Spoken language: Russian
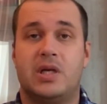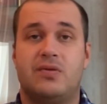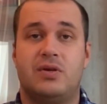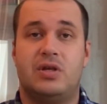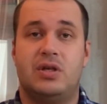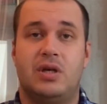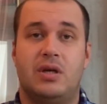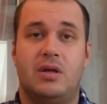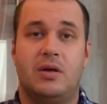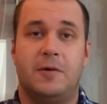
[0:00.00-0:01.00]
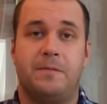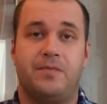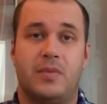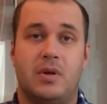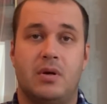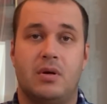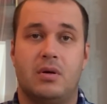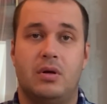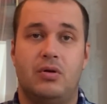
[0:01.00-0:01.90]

освещении э,